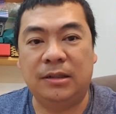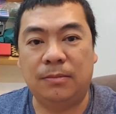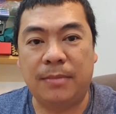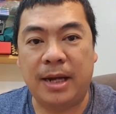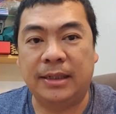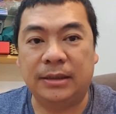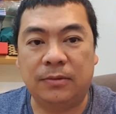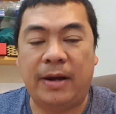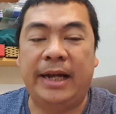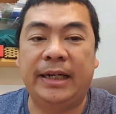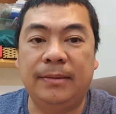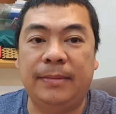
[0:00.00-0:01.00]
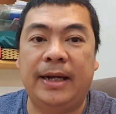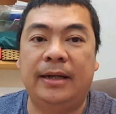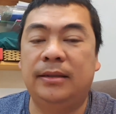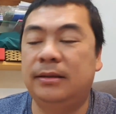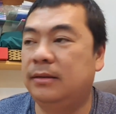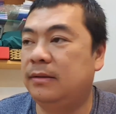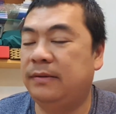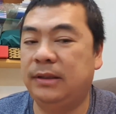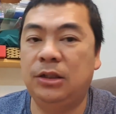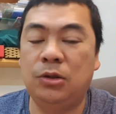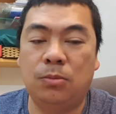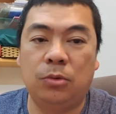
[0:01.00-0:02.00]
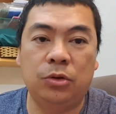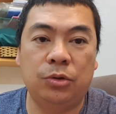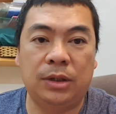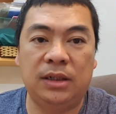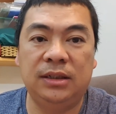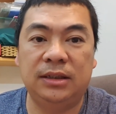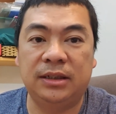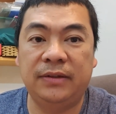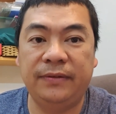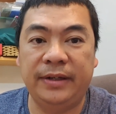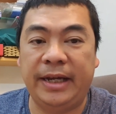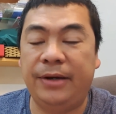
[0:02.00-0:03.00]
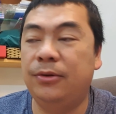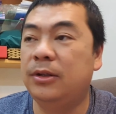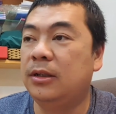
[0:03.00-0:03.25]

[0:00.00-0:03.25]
trong bể thanh khoản các bạn. Nó dùng một thuật ngữ là tê vê lờ.